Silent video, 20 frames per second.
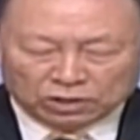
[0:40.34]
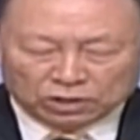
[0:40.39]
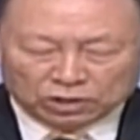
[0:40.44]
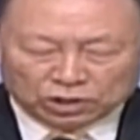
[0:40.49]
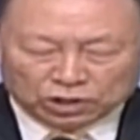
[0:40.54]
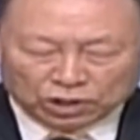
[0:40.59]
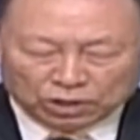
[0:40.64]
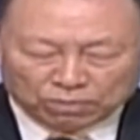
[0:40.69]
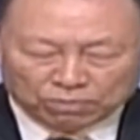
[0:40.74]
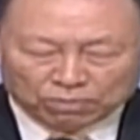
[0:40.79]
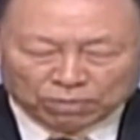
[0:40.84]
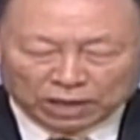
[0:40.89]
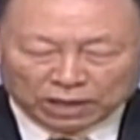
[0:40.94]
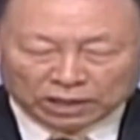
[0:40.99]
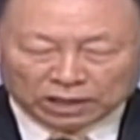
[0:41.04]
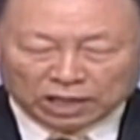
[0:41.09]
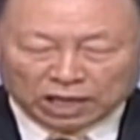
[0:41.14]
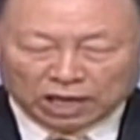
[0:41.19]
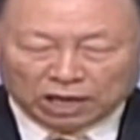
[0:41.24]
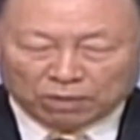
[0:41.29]
就是使我
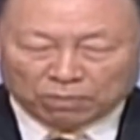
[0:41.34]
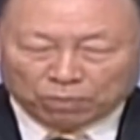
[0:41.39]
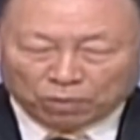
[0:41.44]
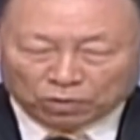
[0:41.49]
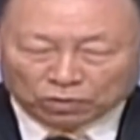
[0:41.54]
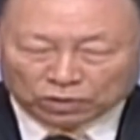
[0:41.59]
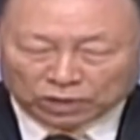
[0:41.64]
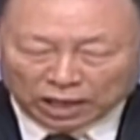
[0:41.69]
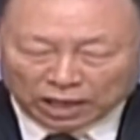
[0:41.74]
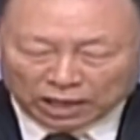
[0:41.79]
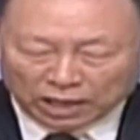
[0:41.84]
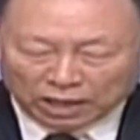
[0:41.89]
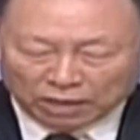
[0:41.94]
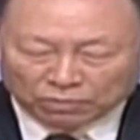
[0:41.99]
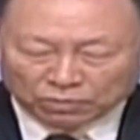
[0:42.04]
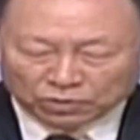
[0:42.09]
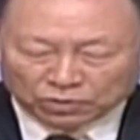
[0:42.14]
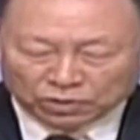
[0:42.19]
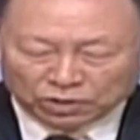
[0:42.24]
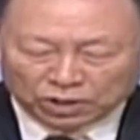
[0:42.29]
们儿女活过
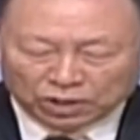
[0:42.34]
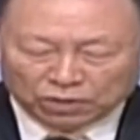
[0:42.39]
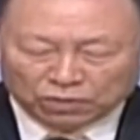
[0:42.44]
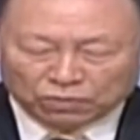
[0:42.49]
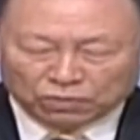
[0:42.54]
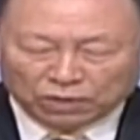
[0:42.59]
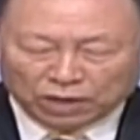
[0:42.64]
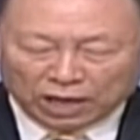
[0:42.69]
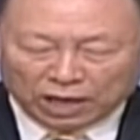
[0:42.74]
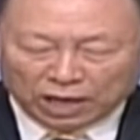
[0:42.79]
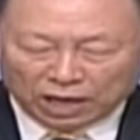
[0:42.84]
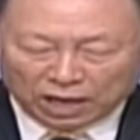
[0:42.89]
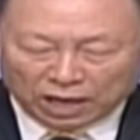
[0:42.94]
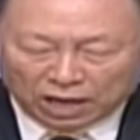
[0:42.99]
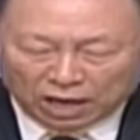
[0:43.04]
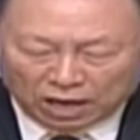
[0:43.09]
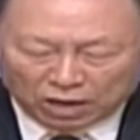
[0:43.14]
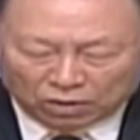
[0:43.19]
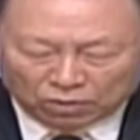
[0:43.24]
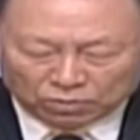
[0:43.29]
来，使我们儿女
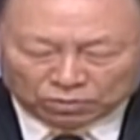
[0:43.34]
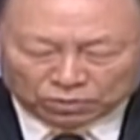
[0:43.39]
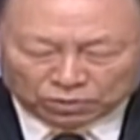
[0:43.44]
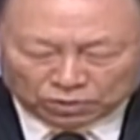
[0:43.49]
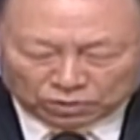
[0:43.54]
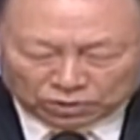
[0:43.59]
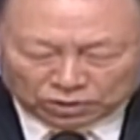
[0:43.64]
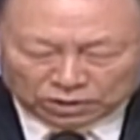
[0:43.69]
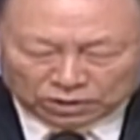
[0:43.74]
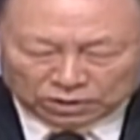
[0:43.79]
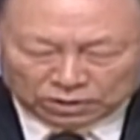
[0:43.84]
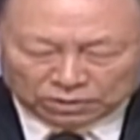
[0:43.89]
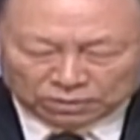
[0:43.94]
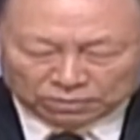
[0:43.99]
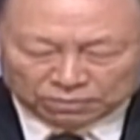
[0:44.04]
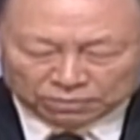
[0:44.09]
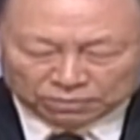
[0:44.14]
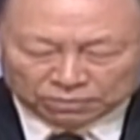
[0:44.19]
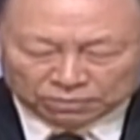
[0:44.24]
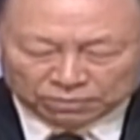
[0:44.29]
千万代建
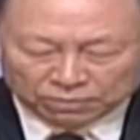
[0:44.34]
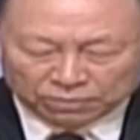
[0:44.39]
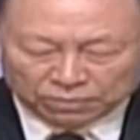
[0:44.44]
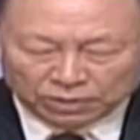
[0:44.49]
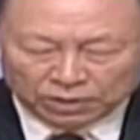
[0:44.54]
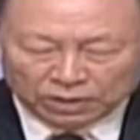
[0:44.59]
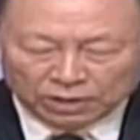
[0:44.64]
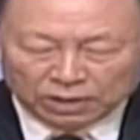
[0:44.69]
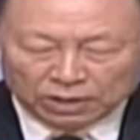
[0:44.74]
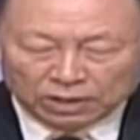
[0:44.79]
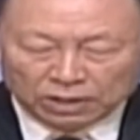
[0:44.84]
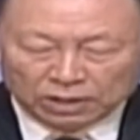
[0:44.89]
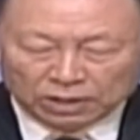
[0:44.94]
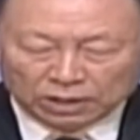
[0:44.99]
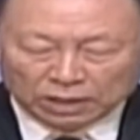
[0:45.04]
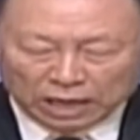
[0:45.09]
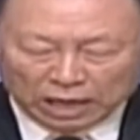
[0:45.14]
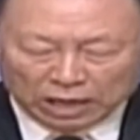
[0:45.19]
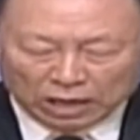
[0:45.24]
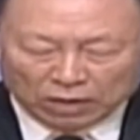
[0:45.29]
立一个有福的
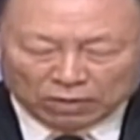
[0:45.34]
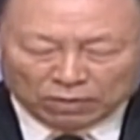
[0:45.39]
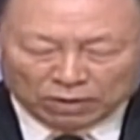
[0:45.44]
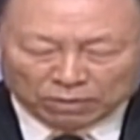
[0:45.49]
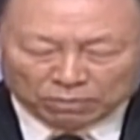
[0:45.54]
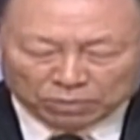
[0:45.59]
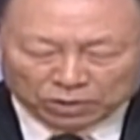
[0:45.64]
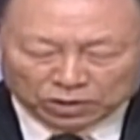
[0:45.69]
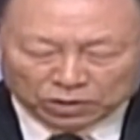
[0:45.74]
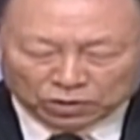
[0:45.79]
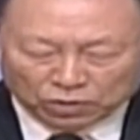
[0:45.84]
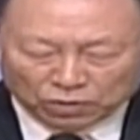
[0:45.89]
家族，